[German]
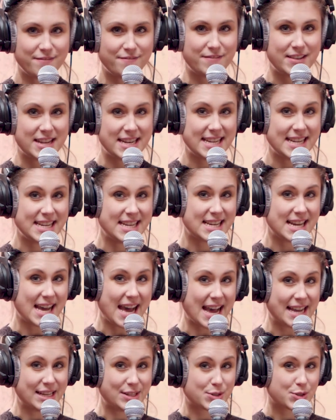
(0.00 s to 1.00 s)
Wenn ihr
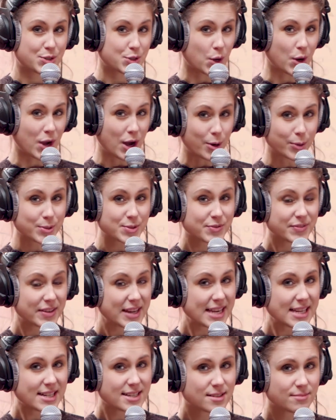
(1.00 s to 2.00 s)
einen Song
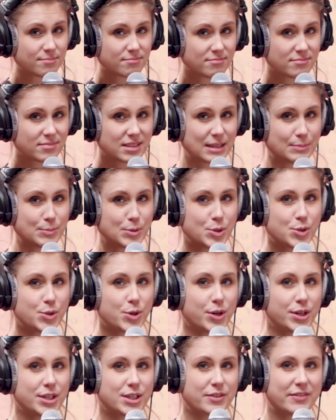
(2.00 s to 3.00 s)
auswählt, dann müsst
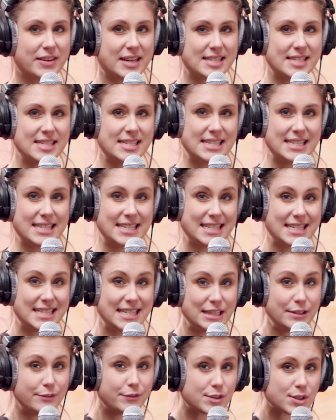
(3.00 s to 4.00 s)
ihr euch quasi den
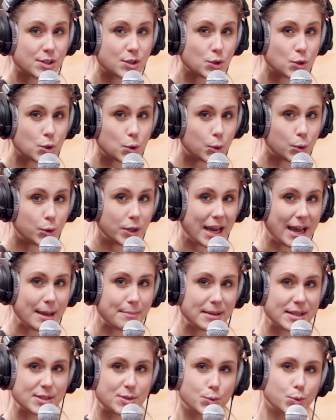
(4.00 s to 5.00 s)
tiefsten Ton
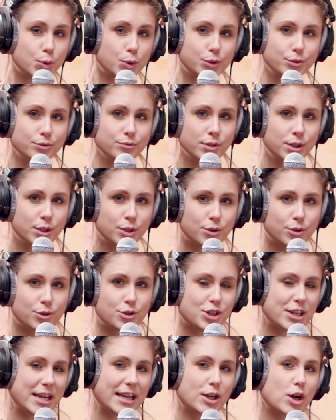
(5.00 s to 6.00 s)
einmal suchen
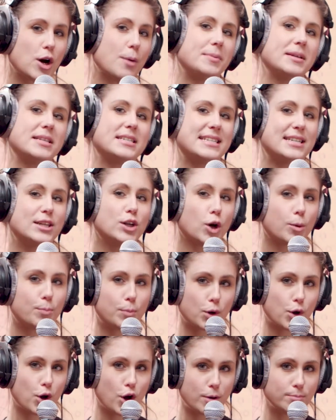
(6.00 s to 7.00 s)
und checken, ob ihr den noch
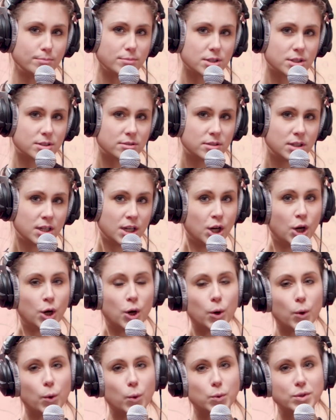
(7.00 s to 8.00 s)
bekommt
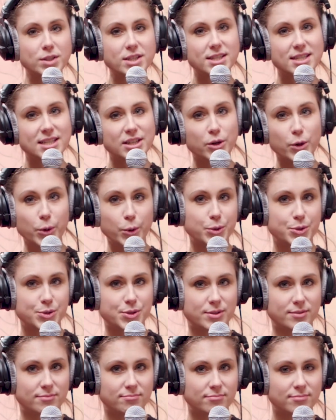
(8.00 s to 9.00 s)
und den
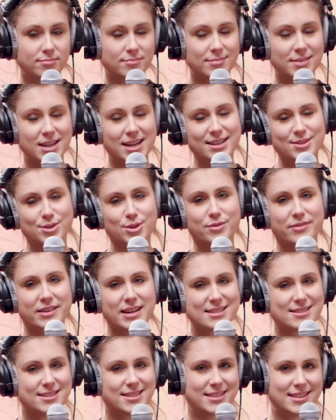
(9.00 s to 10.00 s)
höchsten, also
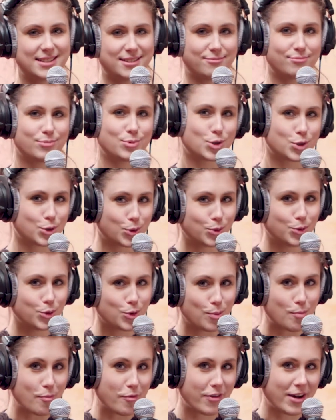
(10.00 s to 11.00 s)
quasi den
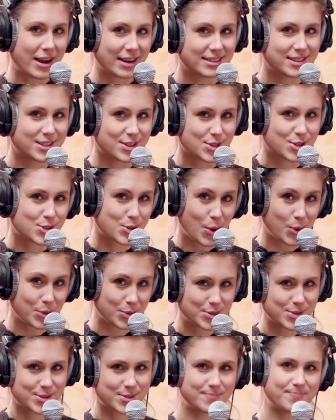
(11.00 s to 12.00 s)
Tonumfang des
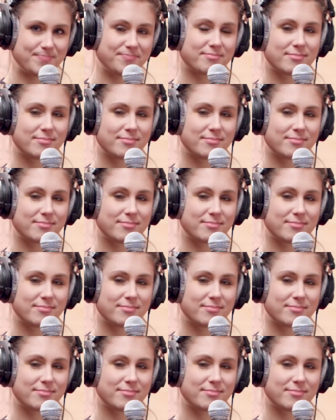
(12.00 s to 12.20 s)
Songs.